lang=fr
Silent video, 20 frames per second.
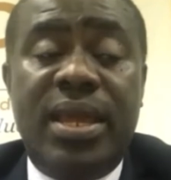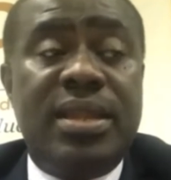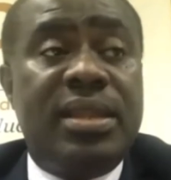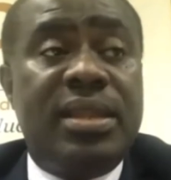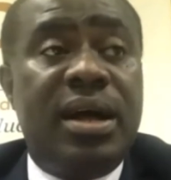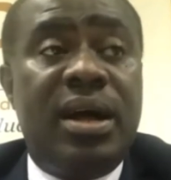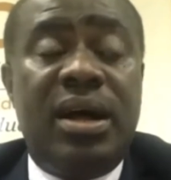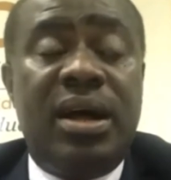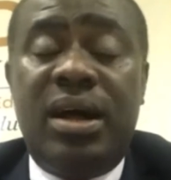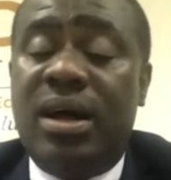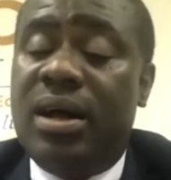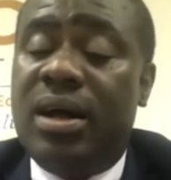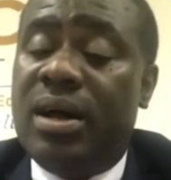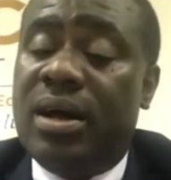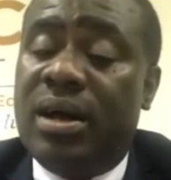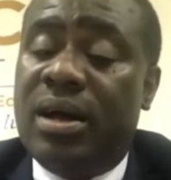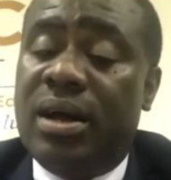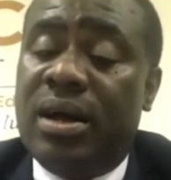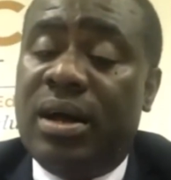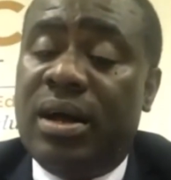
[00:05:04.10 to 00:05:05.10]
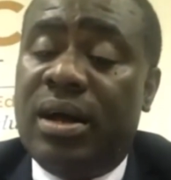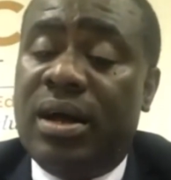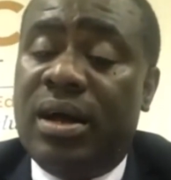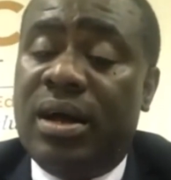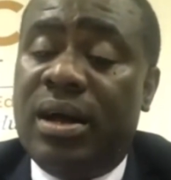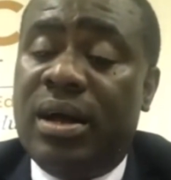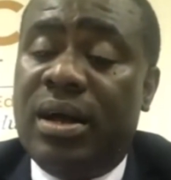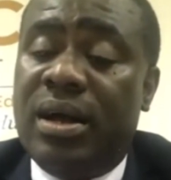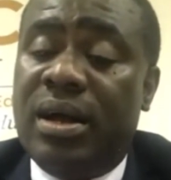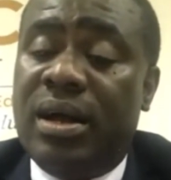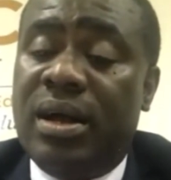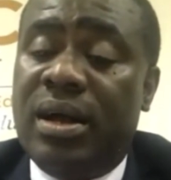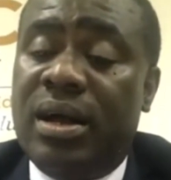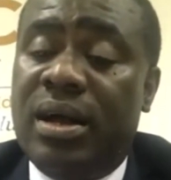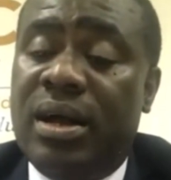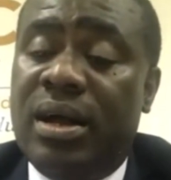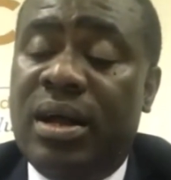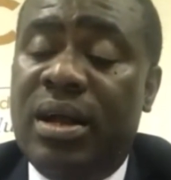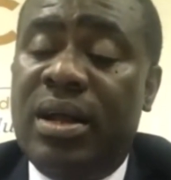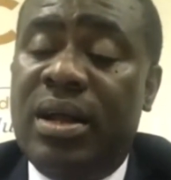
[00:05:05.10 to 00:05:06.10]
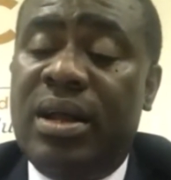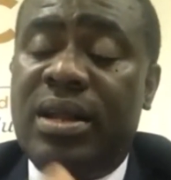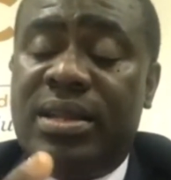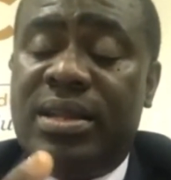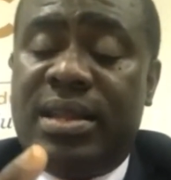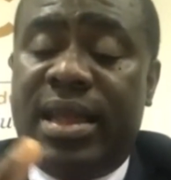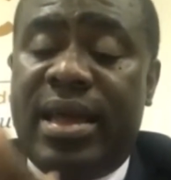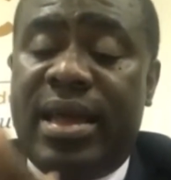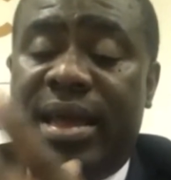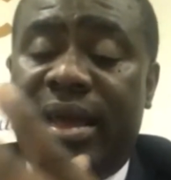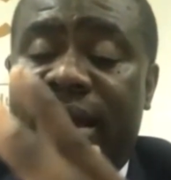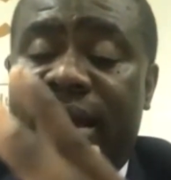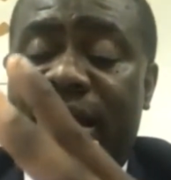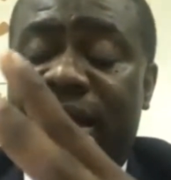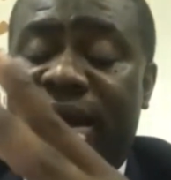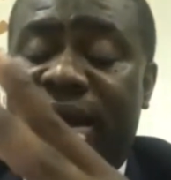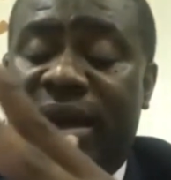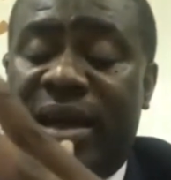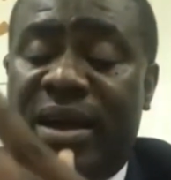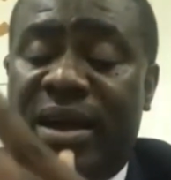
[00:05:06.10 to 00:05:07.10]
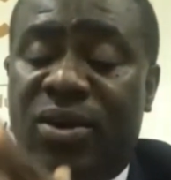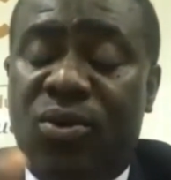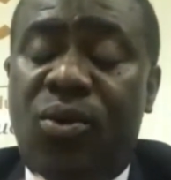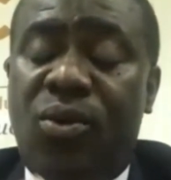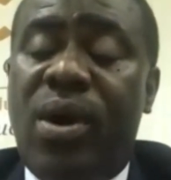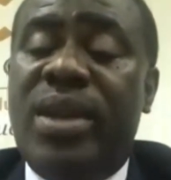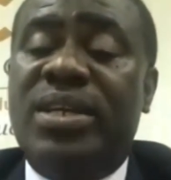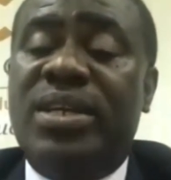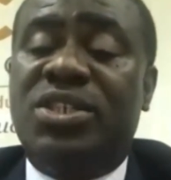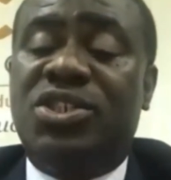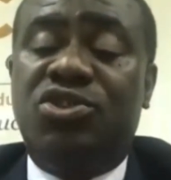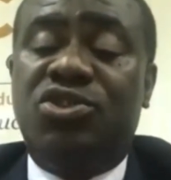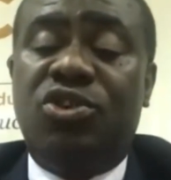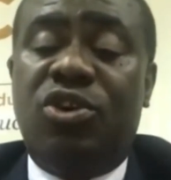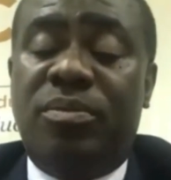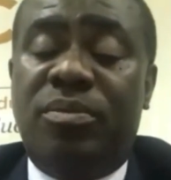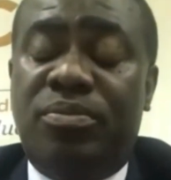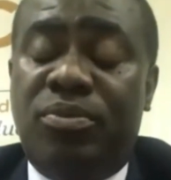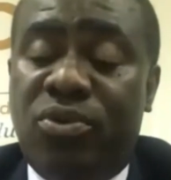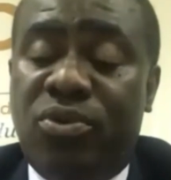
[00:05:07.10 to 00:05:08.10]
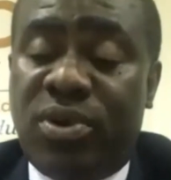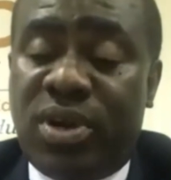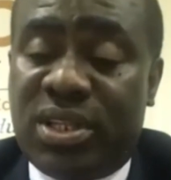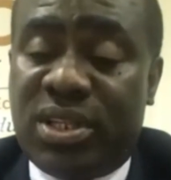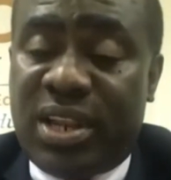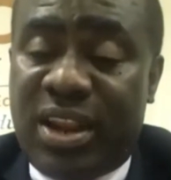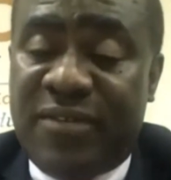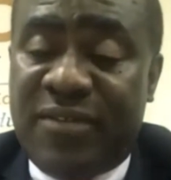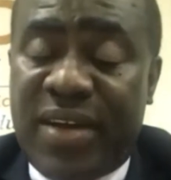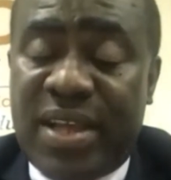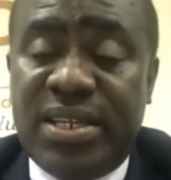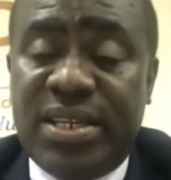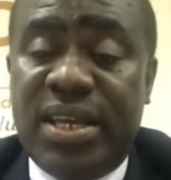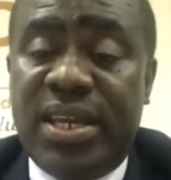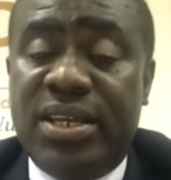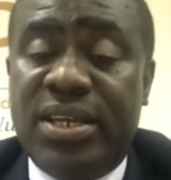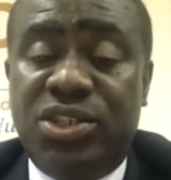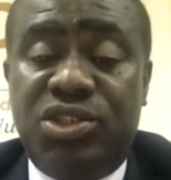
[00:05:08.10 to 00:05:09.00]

dans euh, des coalitions pour travailler.